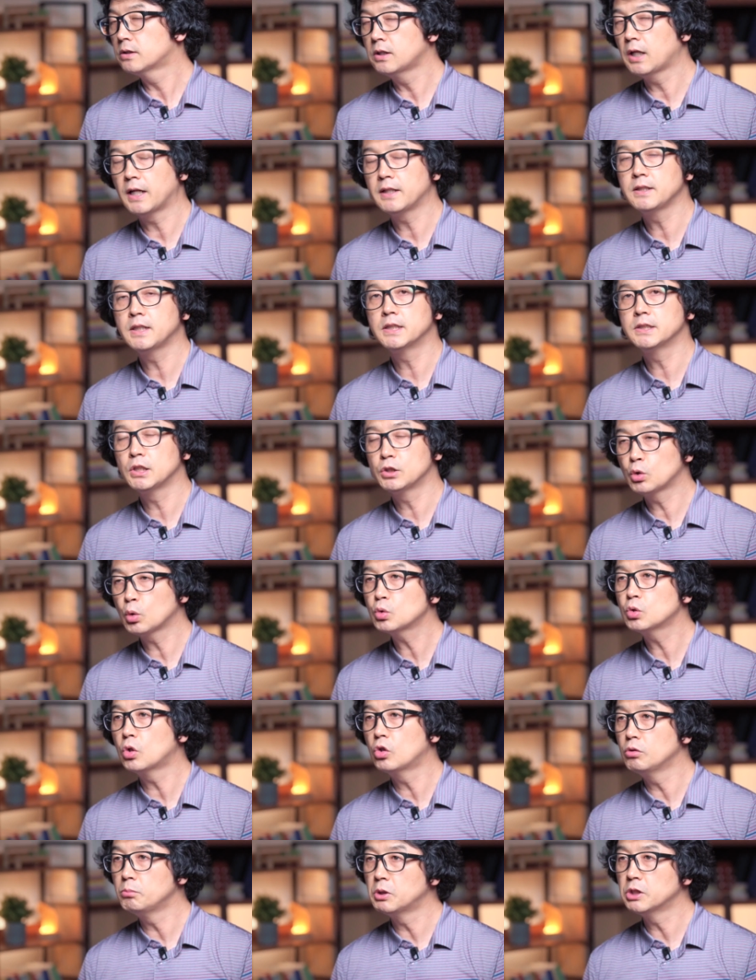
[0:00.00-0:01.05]
그 한 가지의
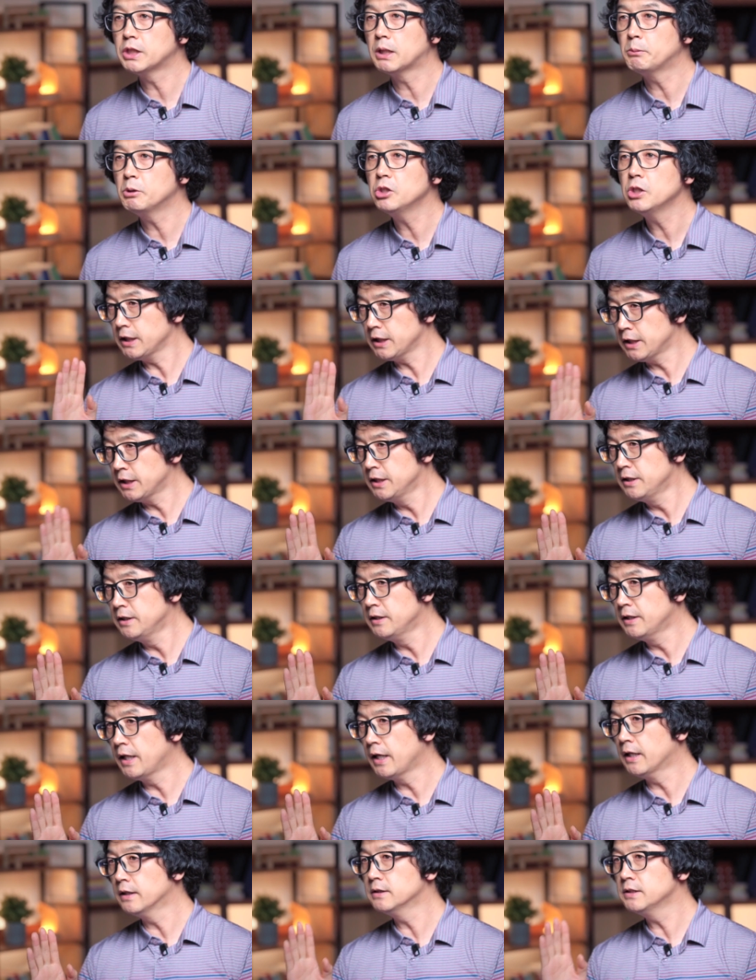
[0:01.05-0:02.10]
속성은 뭐냐면
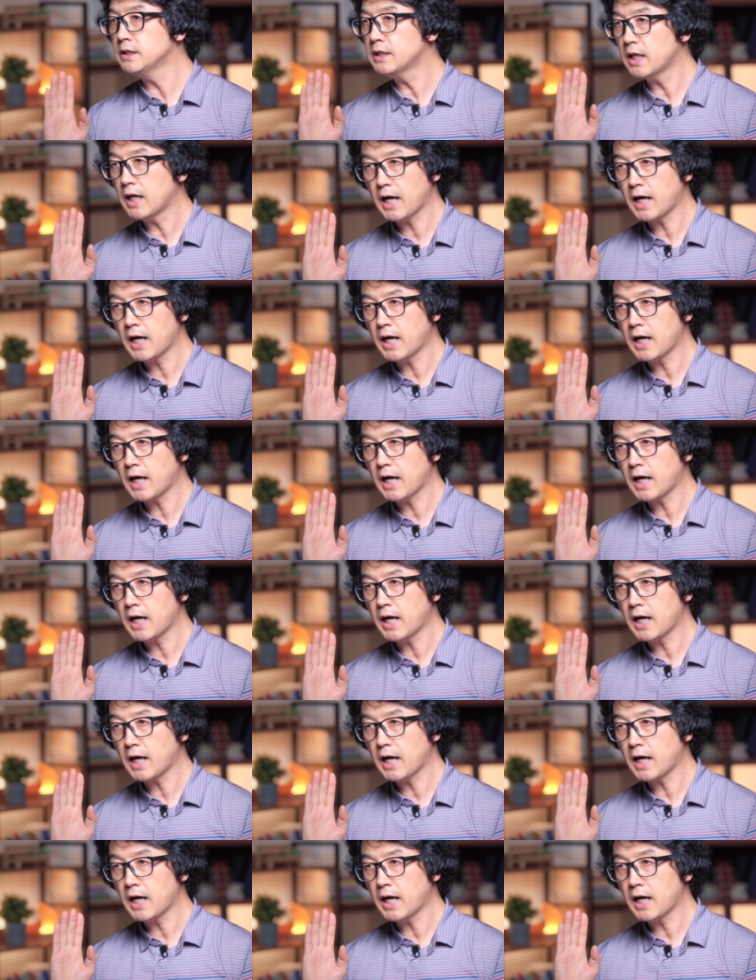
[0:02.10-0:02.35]
인내의